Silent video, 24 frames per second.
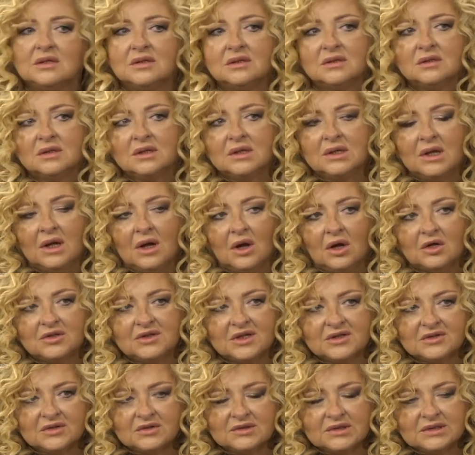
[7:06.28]
dań
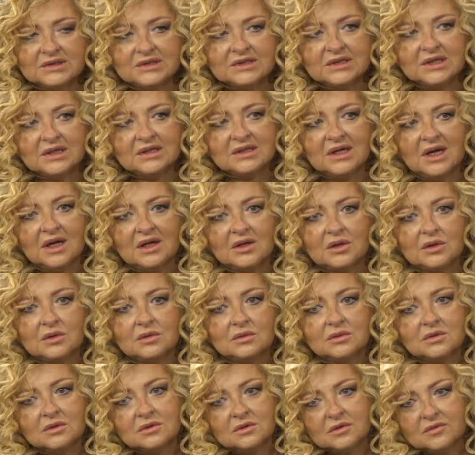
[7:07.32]
od A do Z
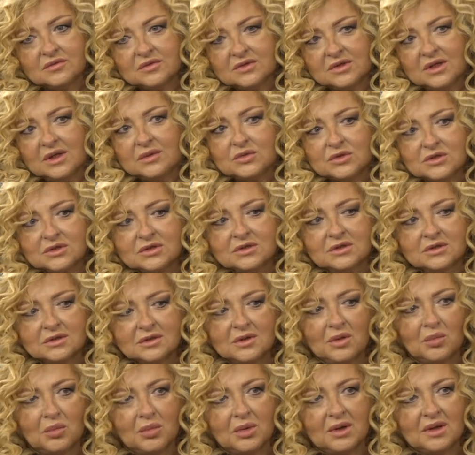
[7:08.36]
zjadają, no to wydaje mi się, że to
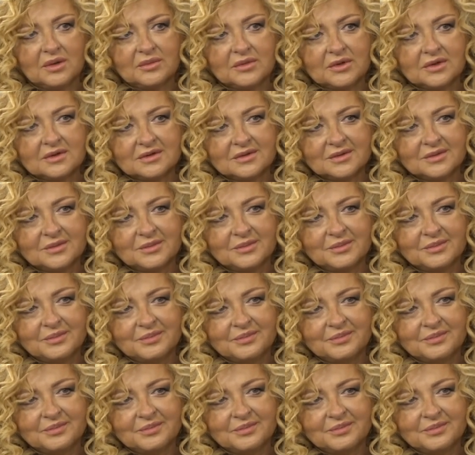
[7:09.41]
jest komplement. Czy